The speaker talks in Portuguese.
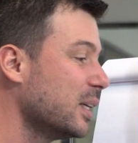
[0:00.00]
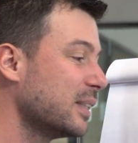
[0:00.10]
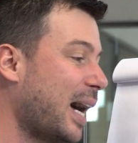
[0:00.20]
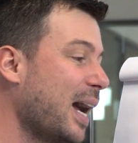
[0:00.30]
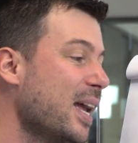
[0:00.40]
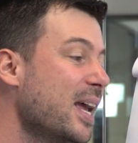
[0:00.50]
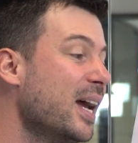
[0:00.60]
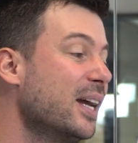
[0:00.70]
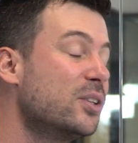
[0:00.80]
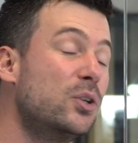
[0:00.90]
tá?
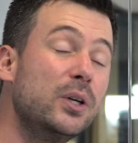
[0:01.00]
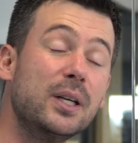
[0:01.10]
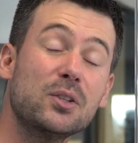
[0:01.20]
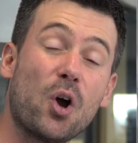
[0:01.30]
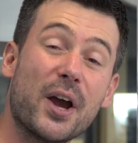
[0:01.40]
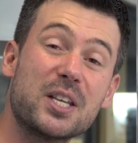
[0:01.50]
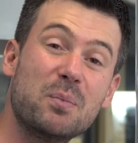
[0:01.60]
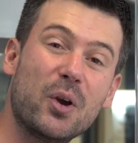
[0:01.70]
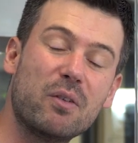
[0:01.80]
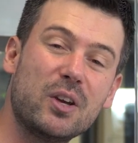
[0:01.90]

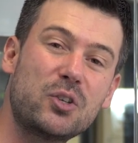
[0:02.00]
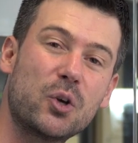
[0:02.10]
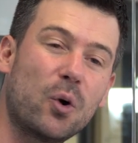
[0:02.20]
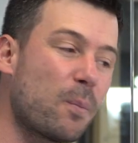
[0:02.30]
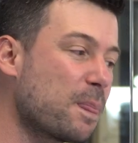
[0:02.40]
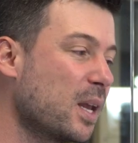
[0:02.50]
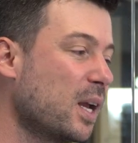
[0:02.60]
2021